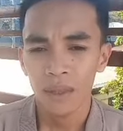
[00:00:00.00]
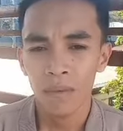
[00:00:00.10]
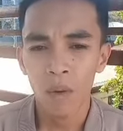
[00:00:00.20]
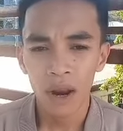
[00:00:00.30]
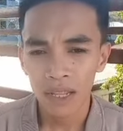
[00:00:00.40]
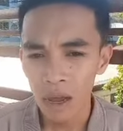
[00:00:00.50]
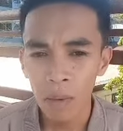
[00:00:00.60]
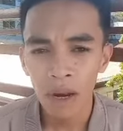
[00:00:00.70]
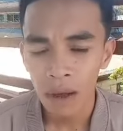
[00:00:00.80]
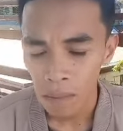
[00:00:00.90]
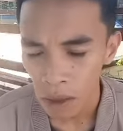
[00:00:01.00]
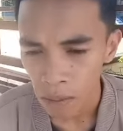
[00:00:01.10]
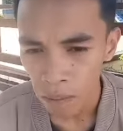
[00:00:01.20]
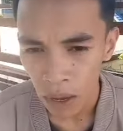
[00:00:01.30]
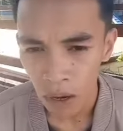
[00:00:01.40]
Mawalan ka man ng
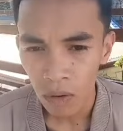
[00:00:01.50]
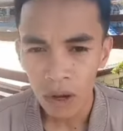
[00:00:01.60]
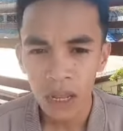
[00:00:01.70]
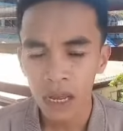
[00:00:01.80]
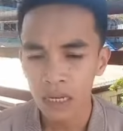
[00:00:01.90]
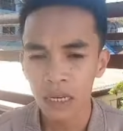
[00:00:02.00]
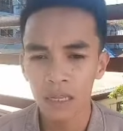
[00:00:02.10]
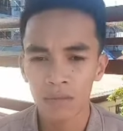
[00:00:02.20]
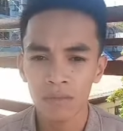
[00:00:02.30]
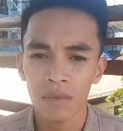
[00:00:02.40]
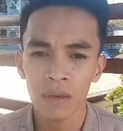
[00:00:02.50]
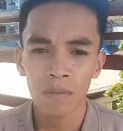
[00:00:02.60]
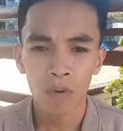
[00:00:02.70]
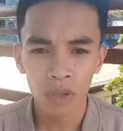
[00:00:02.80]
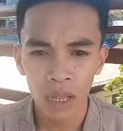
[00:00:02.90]
member, okay lang yan.
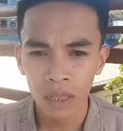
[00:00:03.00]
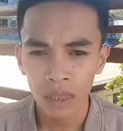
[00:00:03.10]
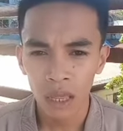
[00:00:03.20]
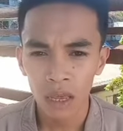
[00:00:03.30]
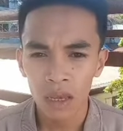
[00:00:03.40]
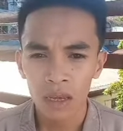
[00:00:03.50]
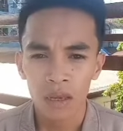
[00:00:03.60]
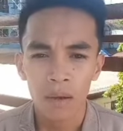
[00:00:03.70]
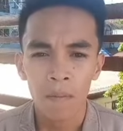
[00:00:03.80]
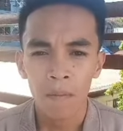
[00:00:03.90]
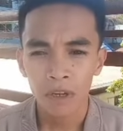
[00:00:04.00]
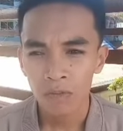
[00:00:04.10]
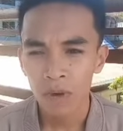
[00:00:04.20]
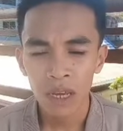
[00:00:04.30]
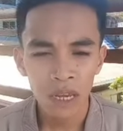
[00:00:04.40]
Importante,
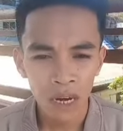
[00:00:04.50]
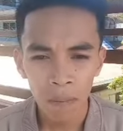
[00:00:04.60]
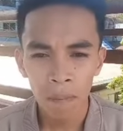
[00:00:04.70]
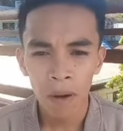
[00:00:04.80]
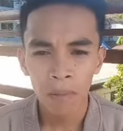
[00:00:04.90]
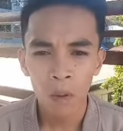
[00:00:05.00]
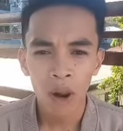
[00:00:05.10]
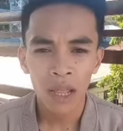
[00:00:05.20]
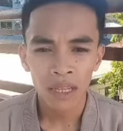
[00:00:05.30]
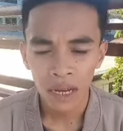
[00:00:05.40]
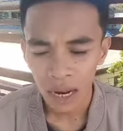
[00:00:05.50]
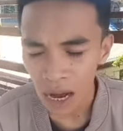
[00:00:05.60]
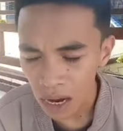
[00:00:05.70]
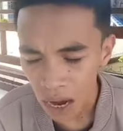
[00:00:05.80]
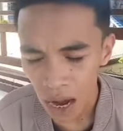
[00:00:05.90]
mas mahirap pag mawalan ka
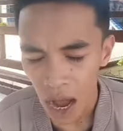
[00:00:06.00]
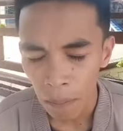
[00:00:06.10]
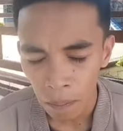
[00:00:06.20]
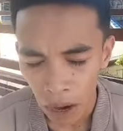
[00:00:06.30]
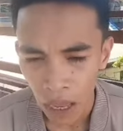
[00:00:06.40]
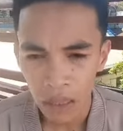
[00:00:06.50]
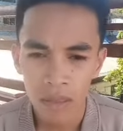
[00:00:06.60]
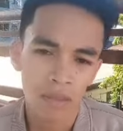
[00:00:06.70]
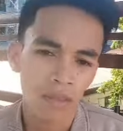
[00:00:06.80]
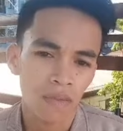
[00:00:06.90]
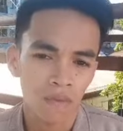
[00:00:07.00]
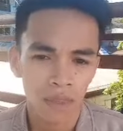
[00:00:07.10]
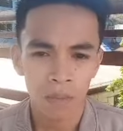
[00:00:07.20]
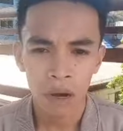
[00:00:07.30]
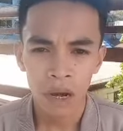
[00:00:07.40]
ng apply,
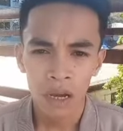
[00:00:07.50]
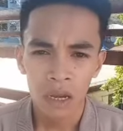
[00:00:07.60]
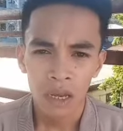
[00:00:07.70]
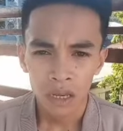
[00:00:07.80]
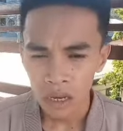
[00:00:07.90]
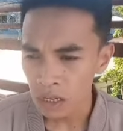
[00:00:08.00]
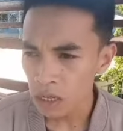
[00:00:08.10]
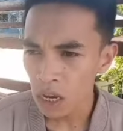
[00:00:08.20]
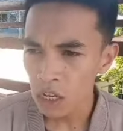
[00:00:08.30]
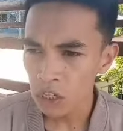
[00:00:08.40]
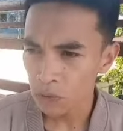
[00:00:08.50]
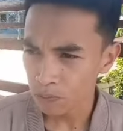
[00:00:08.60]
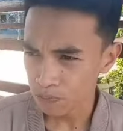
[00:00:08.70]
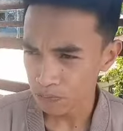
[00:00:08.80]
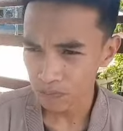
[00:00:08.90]
'di ba? Yes, guys.